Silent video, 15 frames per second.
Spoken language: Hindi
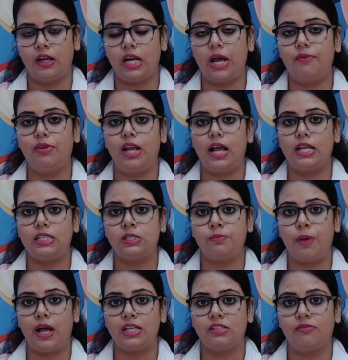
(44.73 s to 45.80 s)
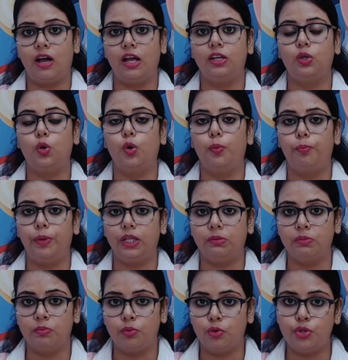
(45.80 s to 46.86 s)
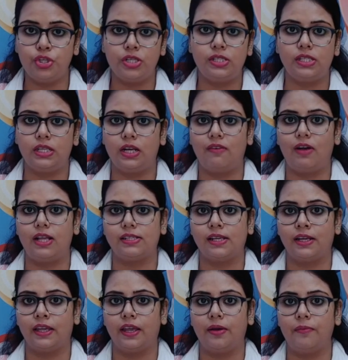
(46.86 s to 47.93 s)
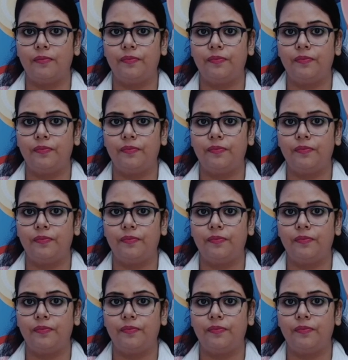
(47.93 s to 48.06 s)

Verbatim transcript: रामविलास पासवान को पद्म भूषण से नवाजा गया